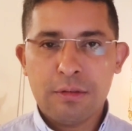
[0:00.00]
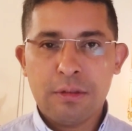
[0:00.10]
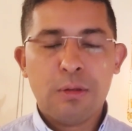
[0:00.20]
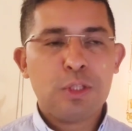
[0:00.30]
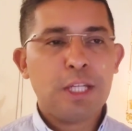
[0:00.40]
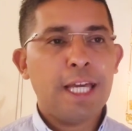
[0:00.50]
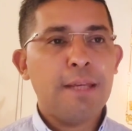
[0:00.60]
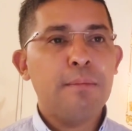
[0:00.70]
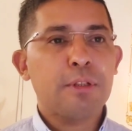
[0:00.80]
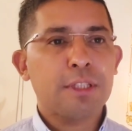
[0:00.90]
cosa è
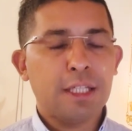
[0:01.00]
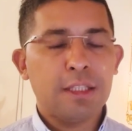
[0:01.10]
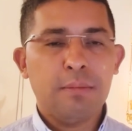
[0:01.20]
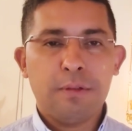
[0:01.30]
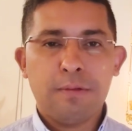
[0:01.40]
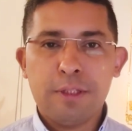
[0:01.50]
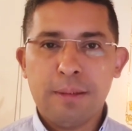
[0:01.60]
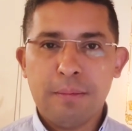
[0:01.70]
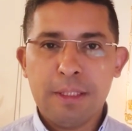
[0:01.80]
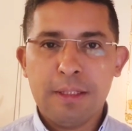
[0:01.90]
importante
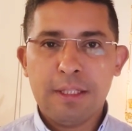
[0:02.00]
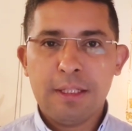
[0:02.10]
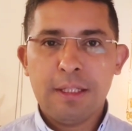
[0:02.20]
profondamente